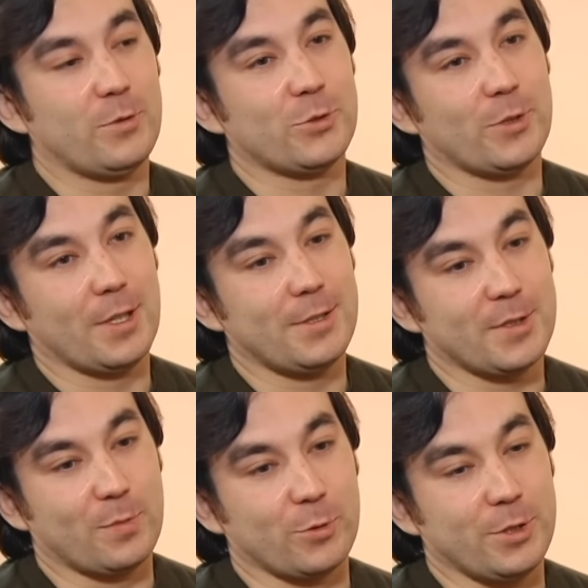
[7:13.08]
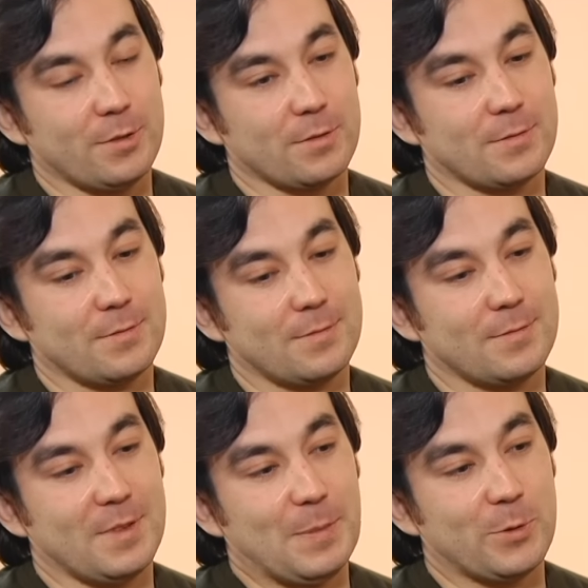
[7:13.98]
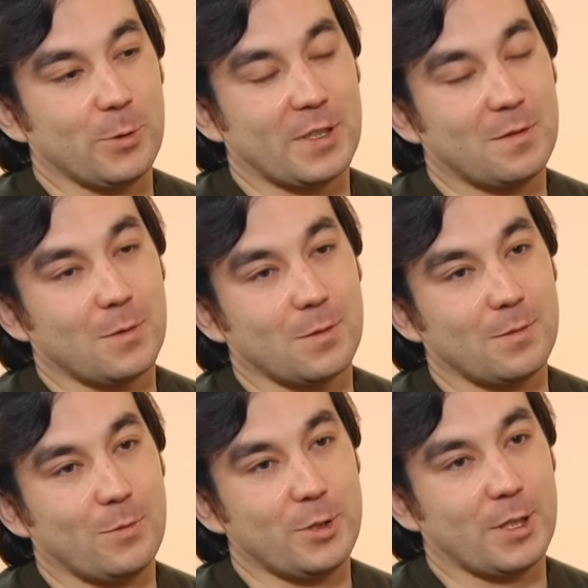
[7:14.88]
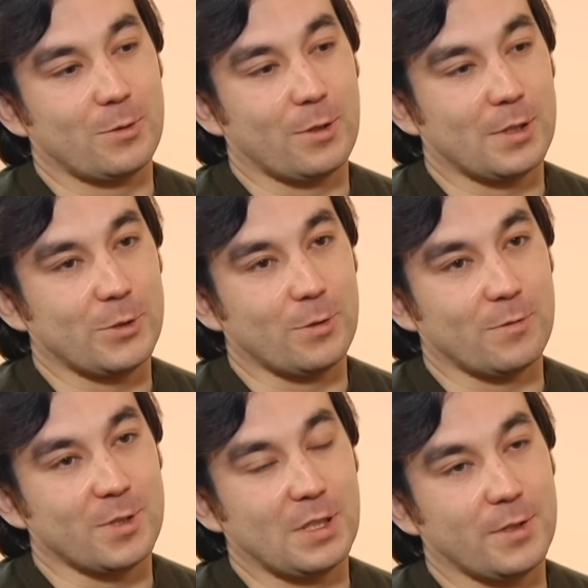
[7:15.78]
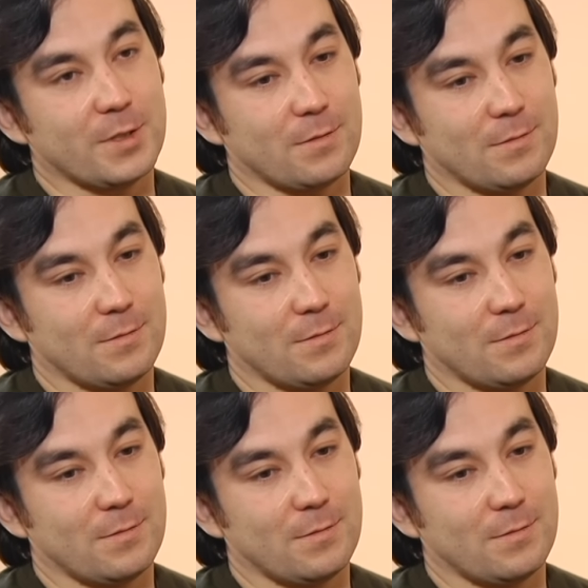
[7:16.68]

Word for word: того, что я сейчас получил небольшую травму, после которой надо еще восстановиться.